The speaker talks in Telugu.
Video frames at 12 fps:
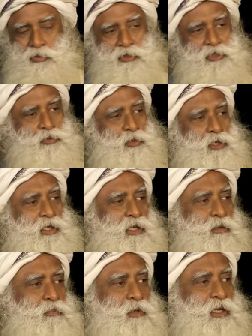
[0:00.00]
అతను
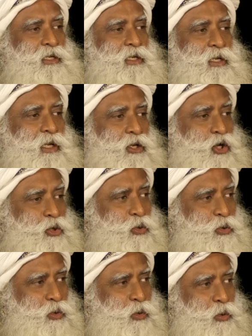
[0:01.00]
పోలీస్ కంప్లైంట్
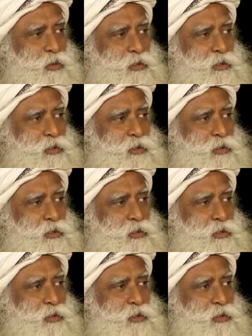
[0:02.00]
ఇవ్వలేడు